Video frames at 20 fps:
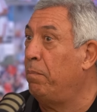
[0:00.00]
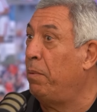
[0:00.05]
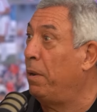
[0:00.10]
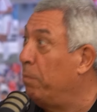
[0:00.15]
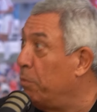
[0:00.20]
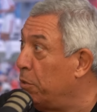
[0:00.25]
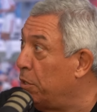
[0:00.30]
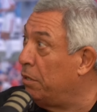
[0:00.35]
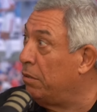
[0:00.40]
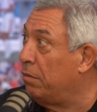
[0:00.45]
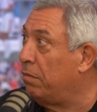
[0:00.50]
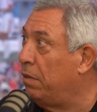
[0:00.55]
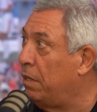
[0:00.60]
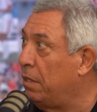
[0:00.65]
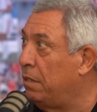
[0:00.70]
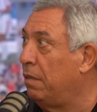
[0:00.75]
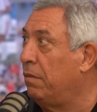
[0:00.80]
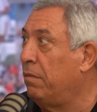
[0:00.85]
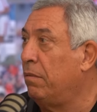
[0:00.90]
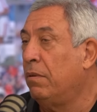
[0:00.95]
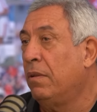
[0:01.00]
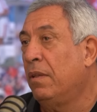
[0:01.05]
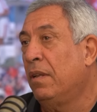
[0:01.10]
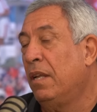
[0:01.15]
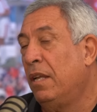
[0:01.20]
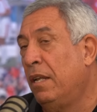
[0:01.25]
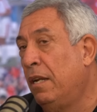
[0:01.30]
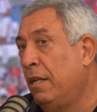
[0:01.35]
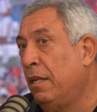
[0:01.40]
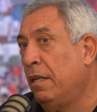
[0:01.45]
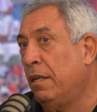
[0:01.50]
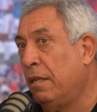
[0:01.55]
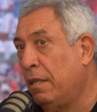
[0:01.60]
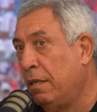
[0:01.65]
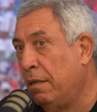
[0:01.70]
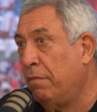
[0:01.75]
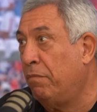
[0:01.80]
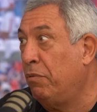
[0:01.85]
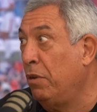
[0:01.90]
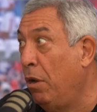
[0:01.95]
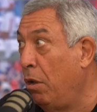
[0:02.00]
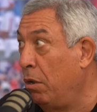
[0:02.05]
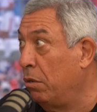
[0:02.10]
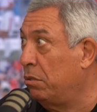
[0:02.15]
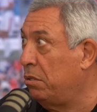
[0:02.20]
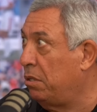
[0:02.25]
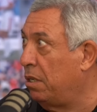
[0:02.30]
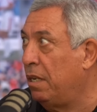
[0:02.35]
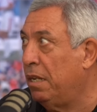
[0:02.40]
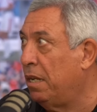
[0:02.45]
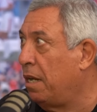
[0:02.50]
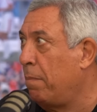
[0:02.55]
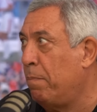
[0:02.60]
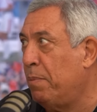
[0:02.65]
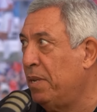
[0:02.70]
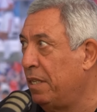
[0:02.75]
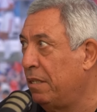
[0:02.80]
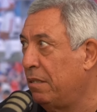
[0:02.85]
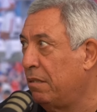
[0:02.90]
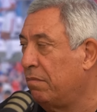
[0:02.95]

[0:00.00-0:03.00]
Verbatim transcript: بابي نعم. اللي فيلوس اللي رابيد